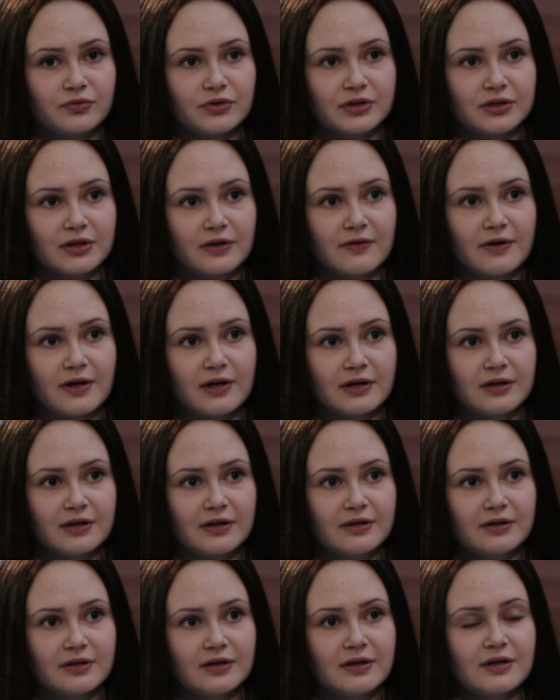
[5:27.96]

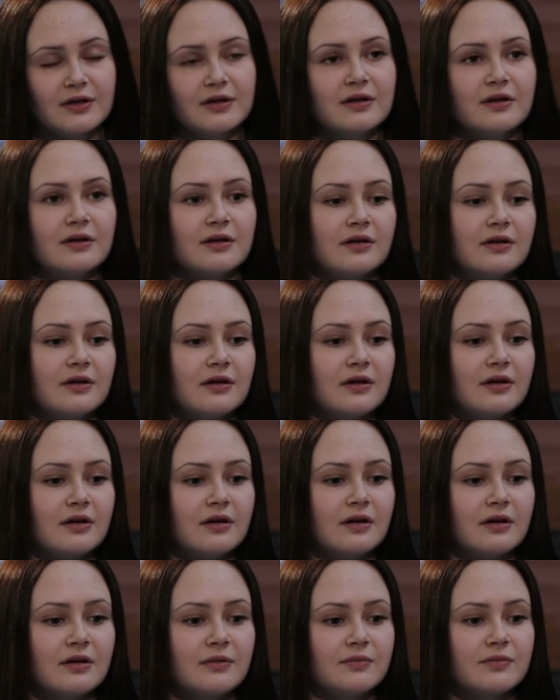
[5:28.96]
фехтовальный,
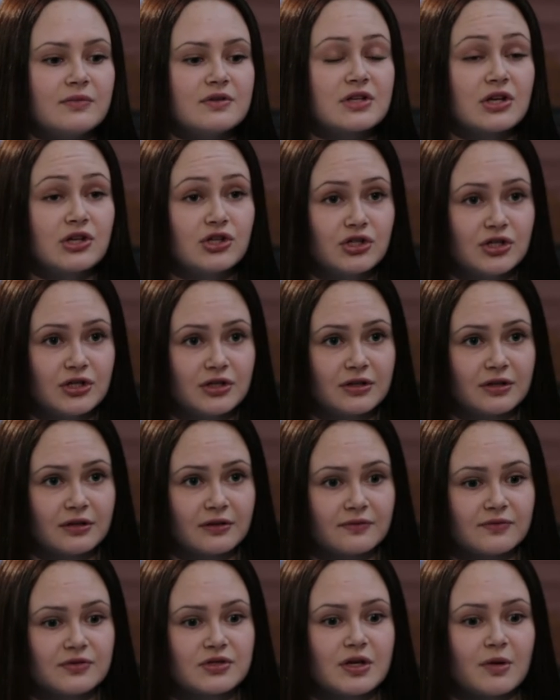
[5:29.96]
э,
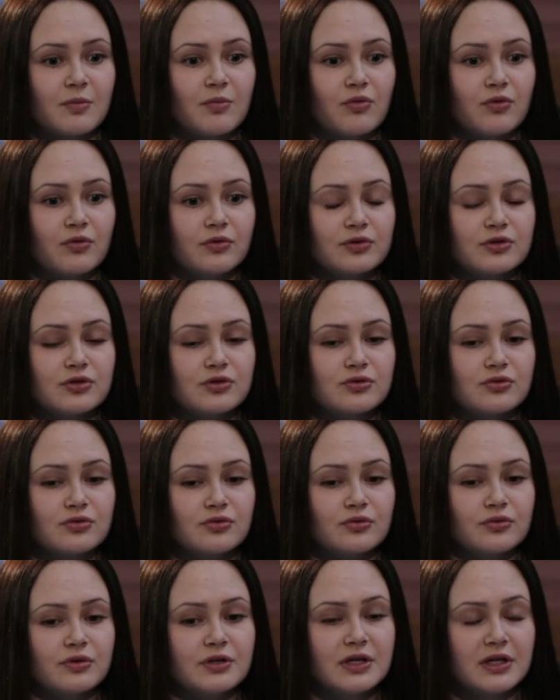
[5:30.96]
защита вся
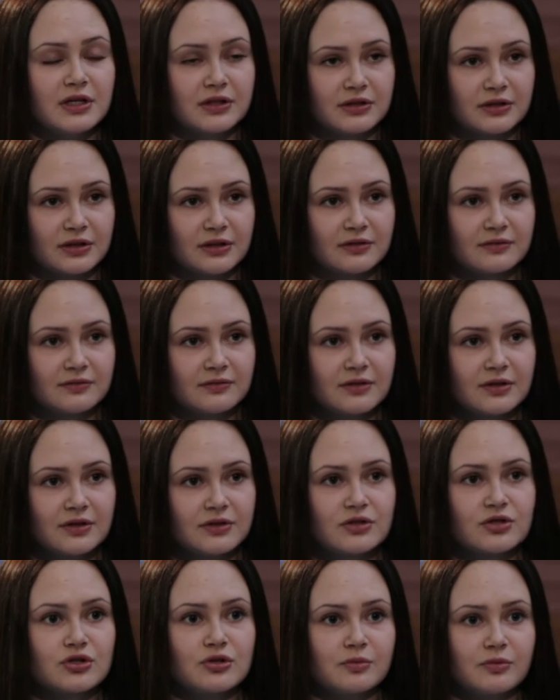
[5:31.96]
полностью, гетры,
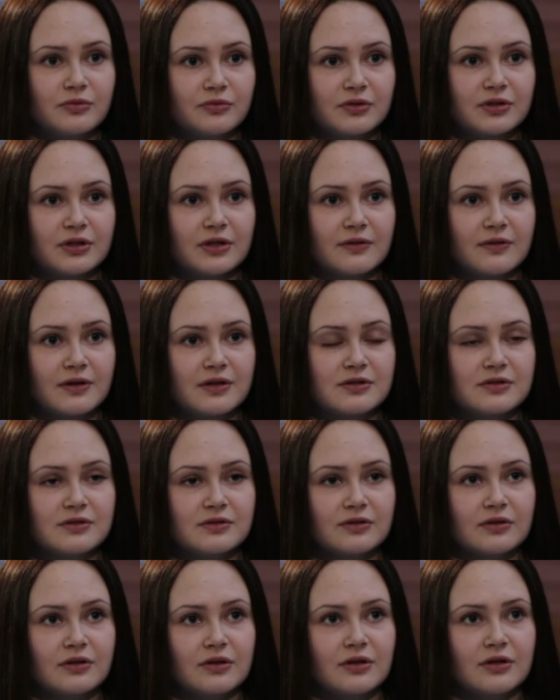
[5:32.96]
чтобы фехтовать,
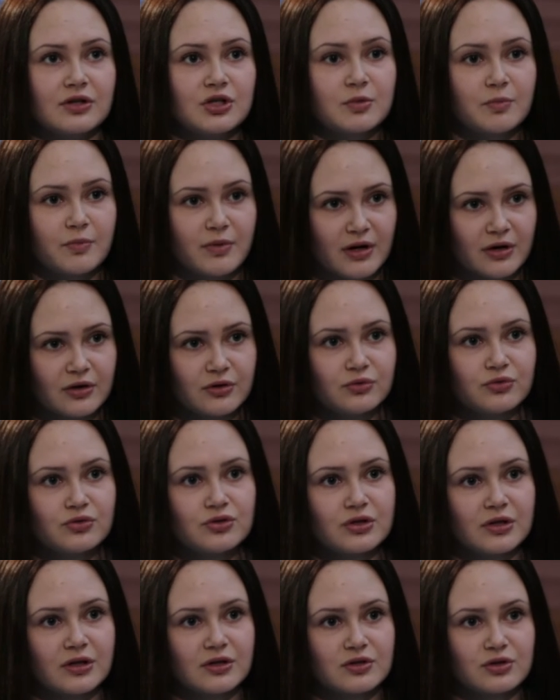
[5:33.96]
э, шпага
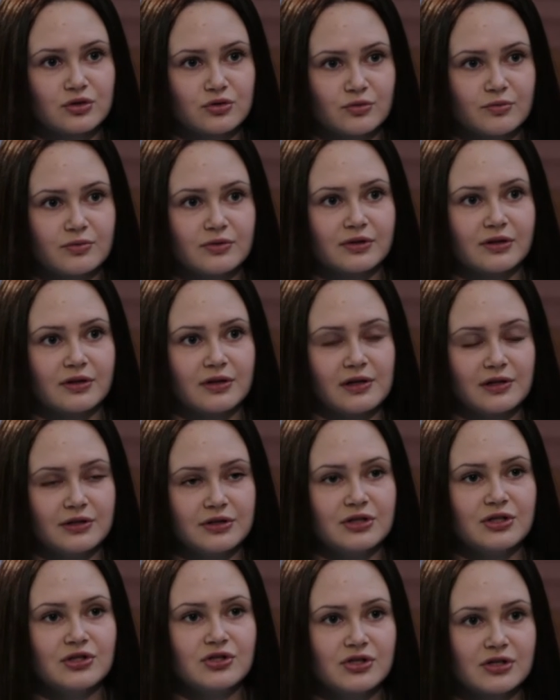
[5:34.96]
нужна, собранная
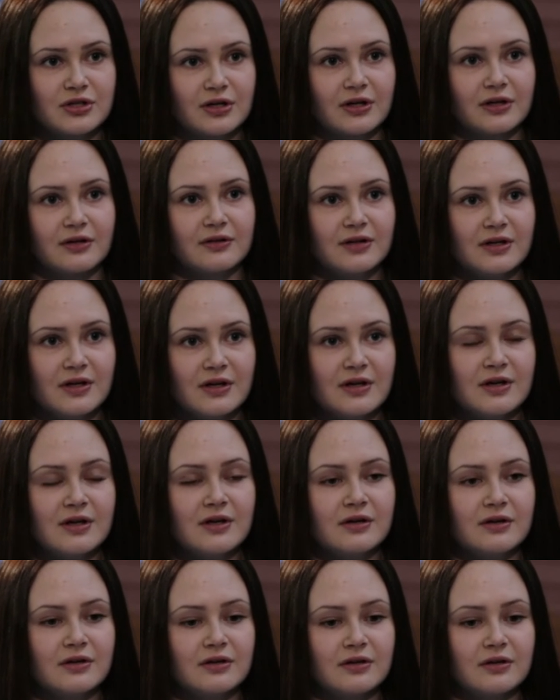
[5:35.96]
электрическая,
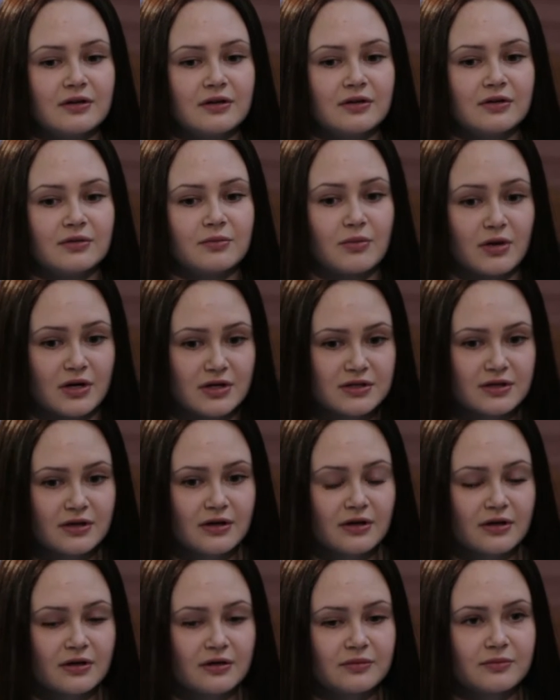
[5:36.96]

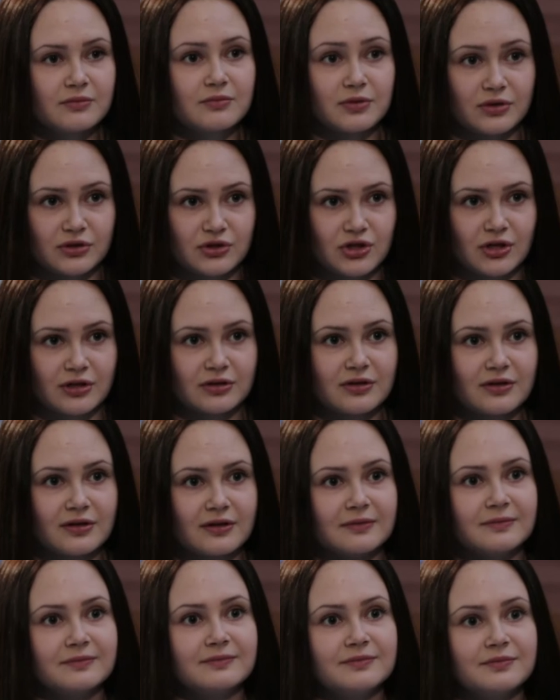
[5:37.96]
маска, перчатка.
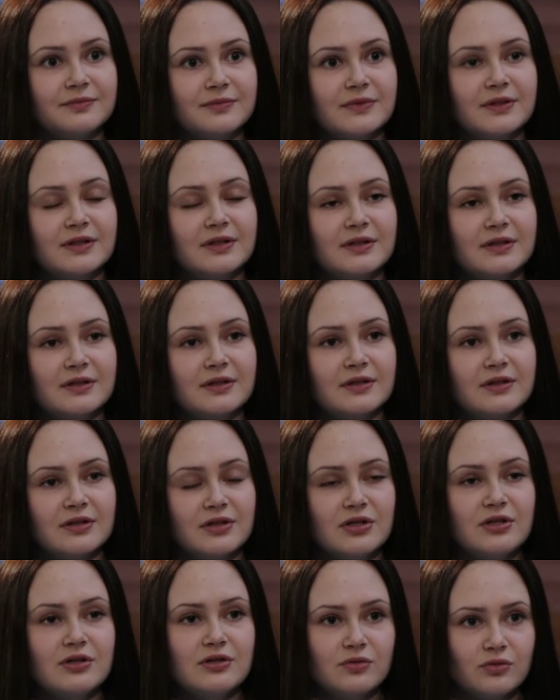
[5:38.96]

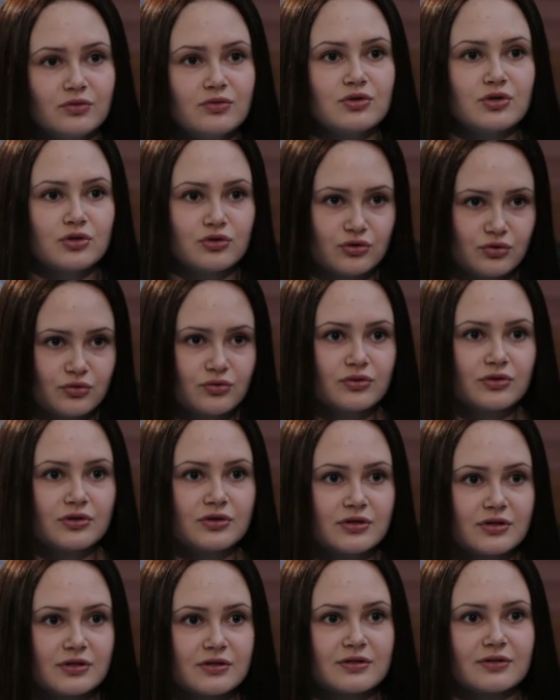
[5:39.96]
И, ну, и шнур,
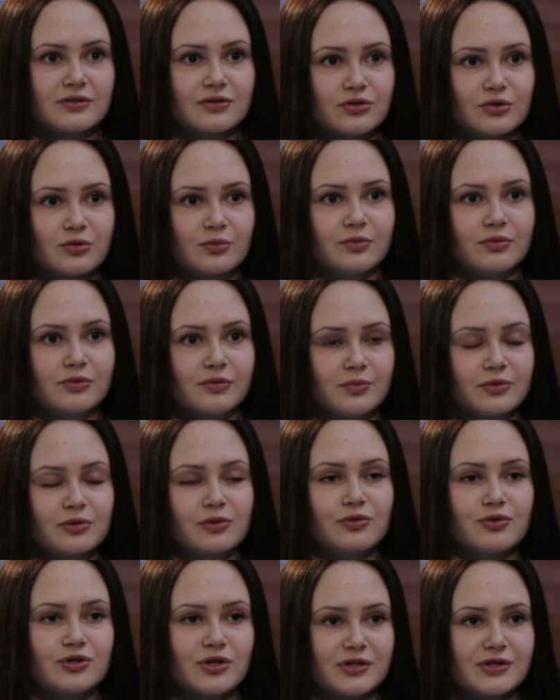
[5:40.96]
естественно, чтобы
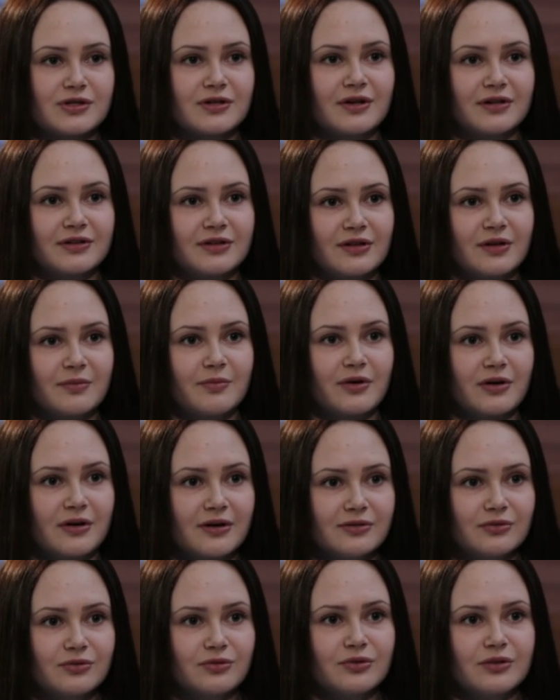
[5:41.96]
подключаться как-то к
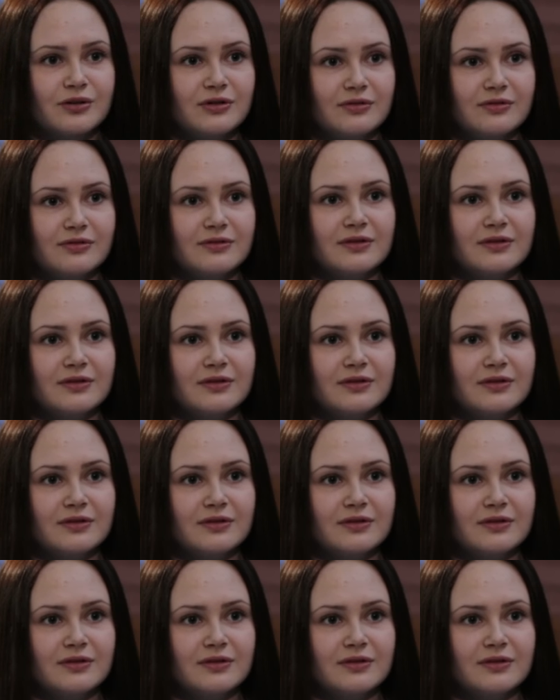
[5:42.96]
аппарату и